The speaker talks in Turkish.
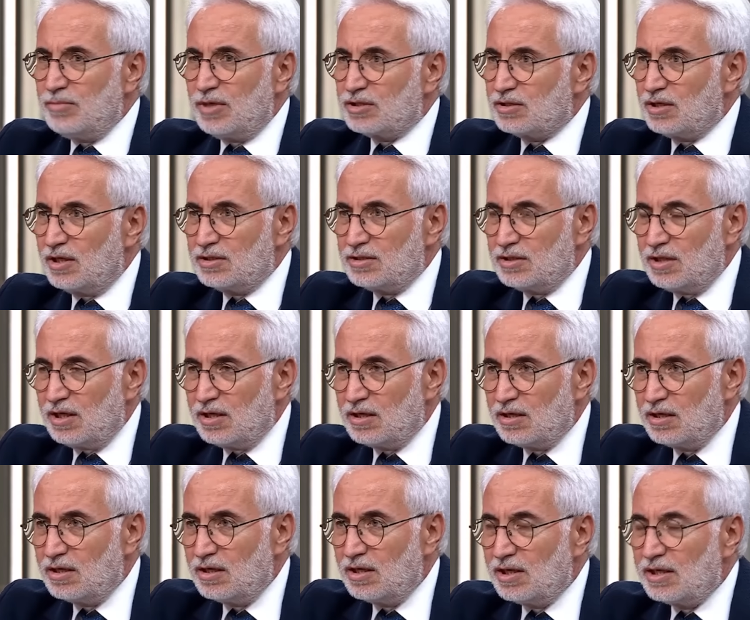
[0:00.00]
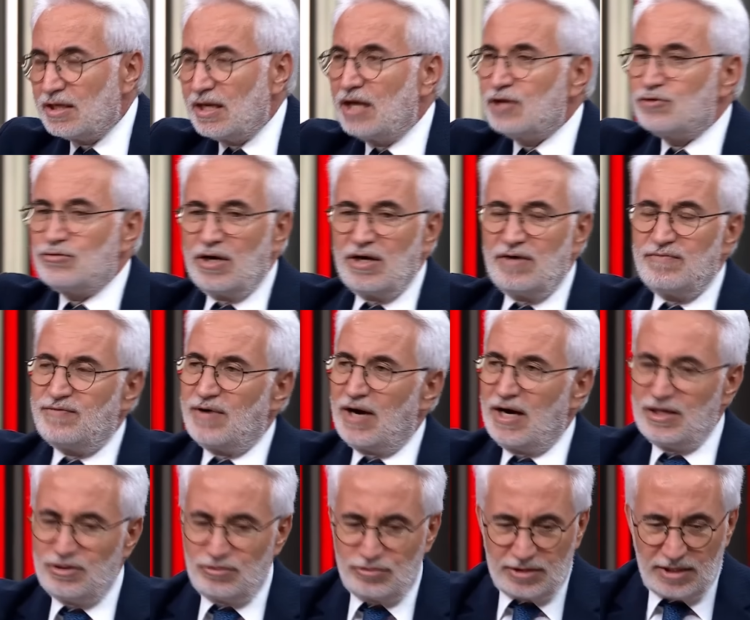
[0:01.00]
ben sadece. Yani şu anda
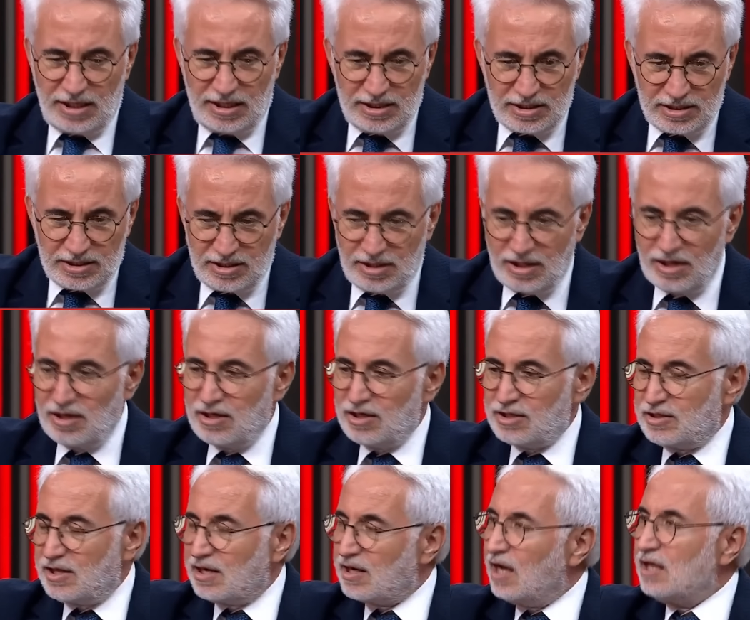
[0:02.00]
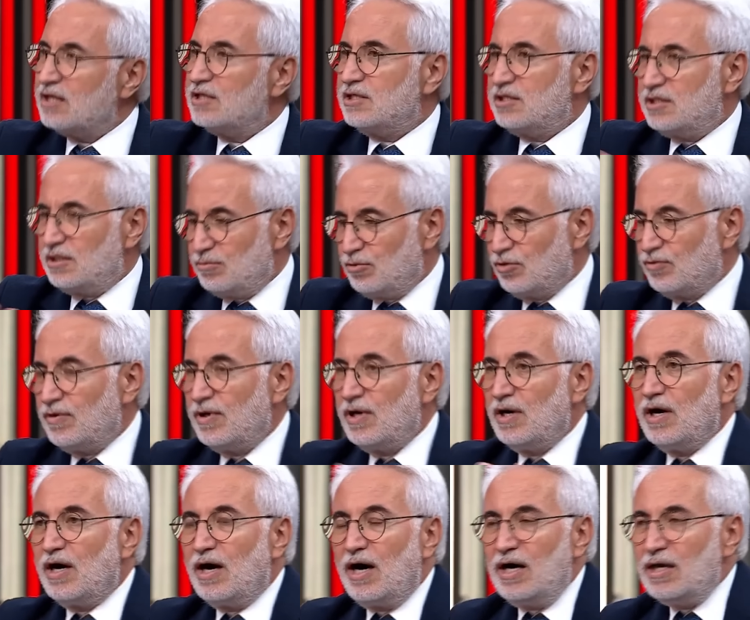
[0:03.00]
faiz yükseldiği için işte rant sistemi oldu.
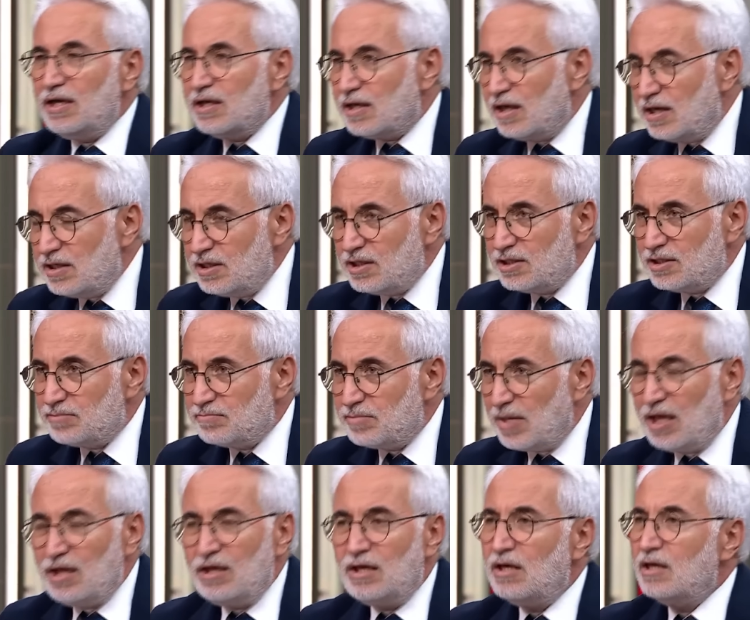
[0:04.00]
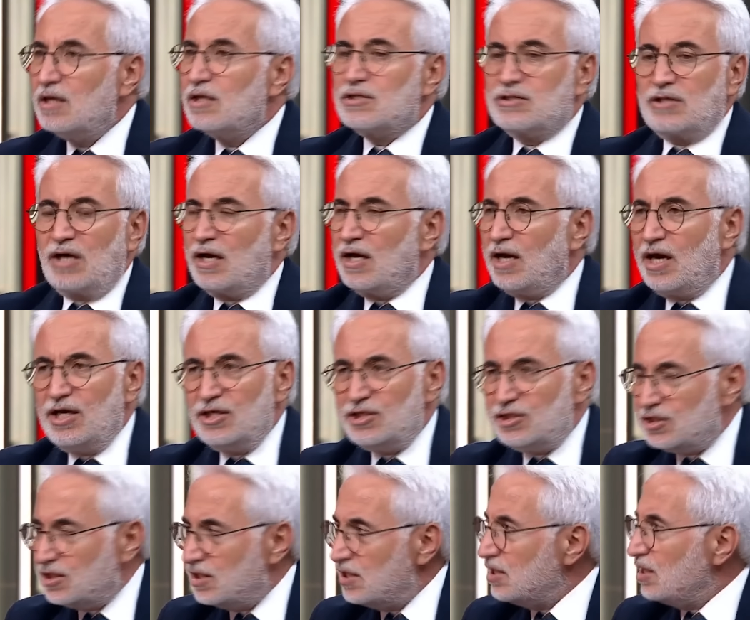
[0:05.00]
Hayır kardeşim ben
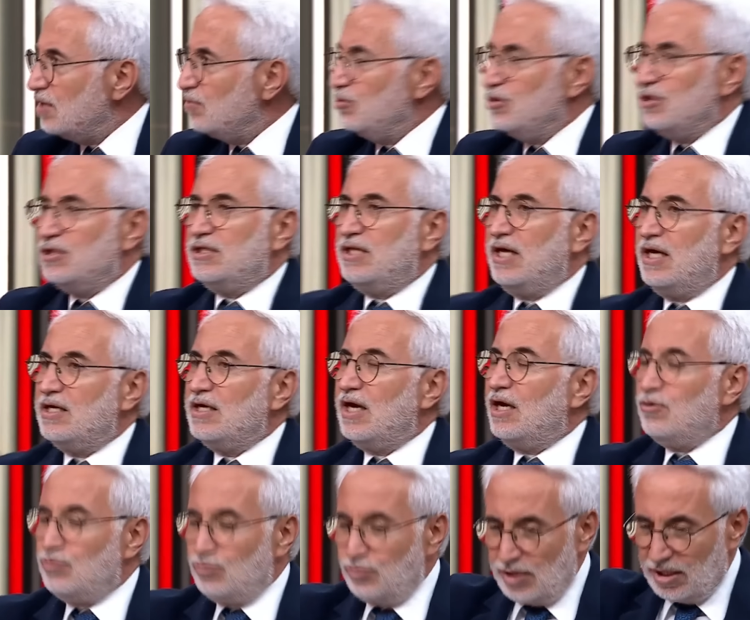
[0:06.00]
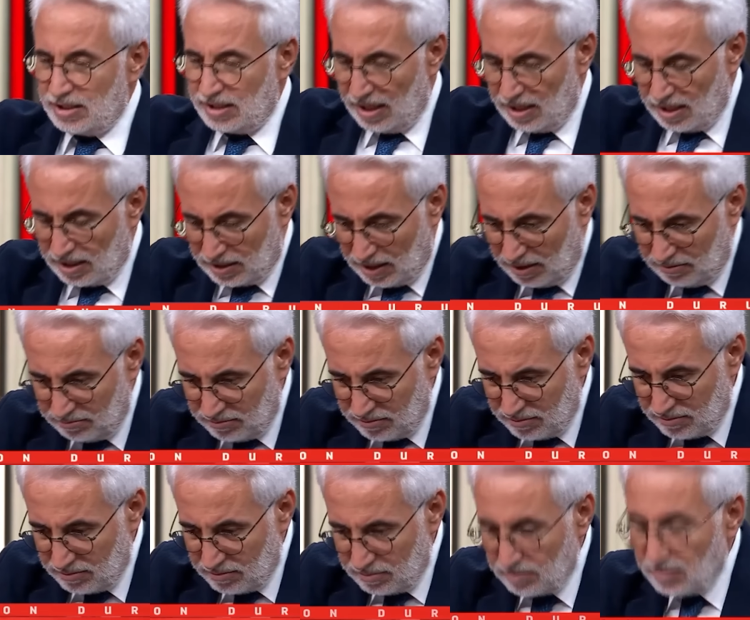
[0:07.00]
sanayicisinin de bu işte. Yani üreten adam... Abi
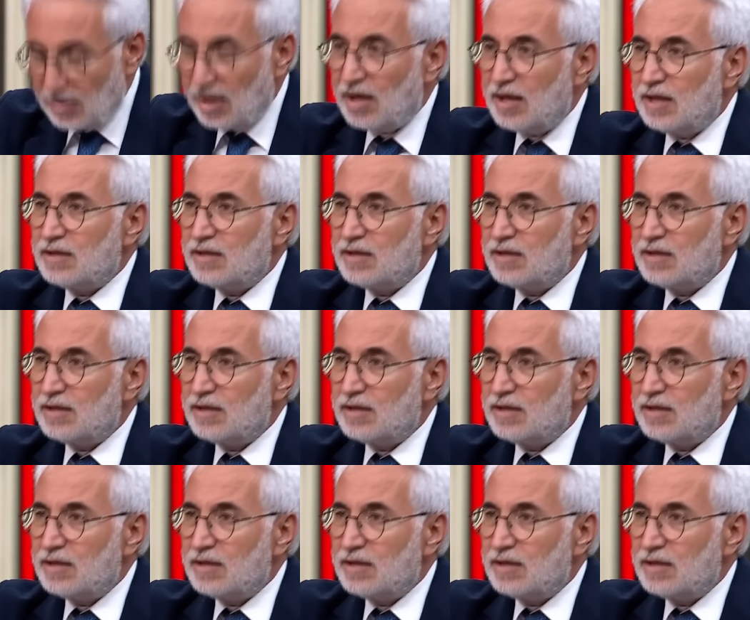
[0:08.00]
insanlar